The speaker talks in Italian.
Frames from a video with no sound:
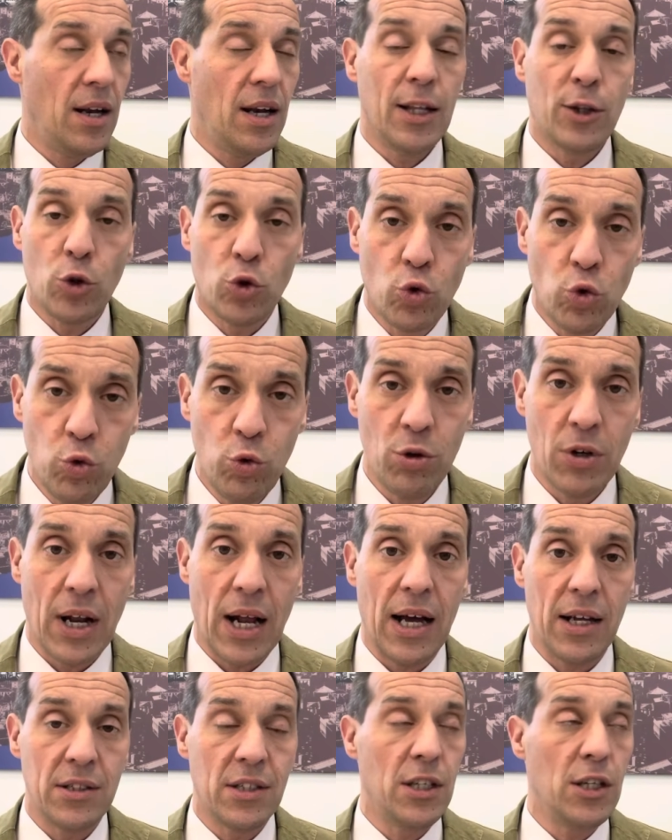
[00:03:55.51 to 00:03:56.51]

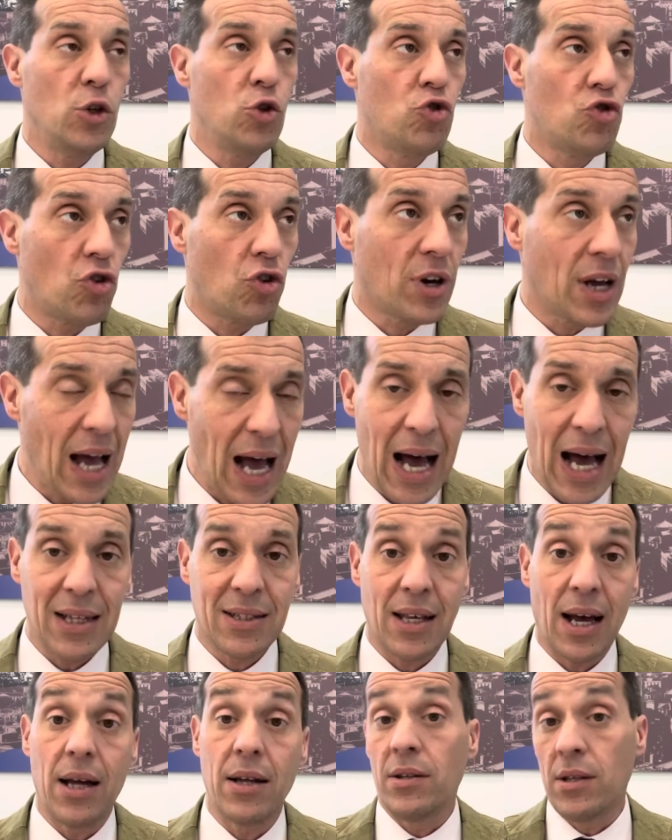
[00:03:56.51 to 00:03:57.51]
lettura, di
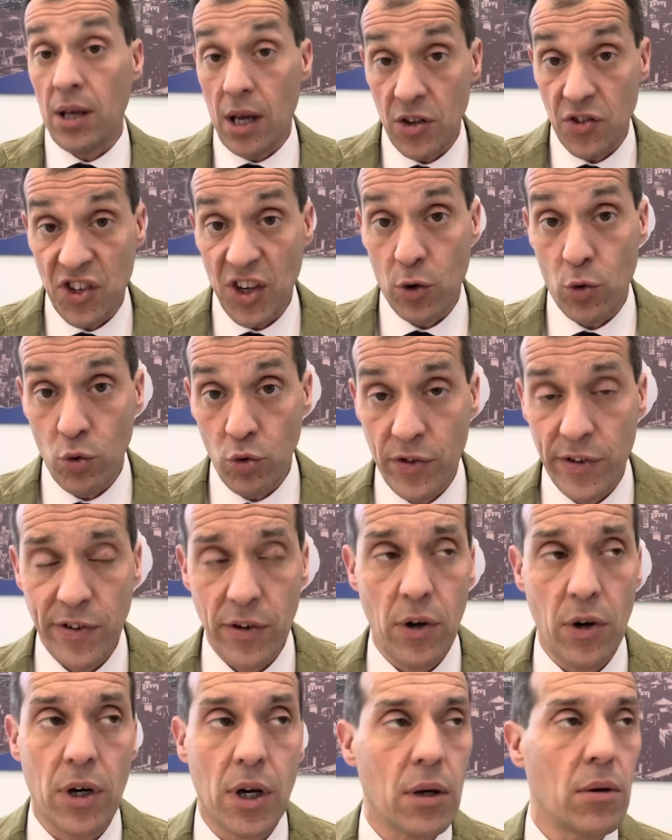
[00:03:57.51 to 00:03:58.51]
giocata, di
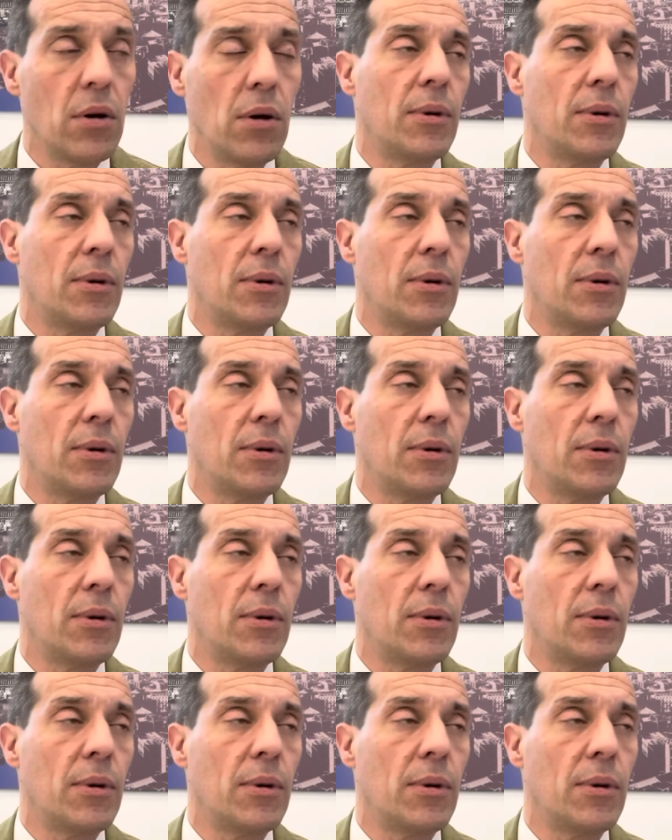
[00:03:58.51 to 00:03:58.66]
esecuzione,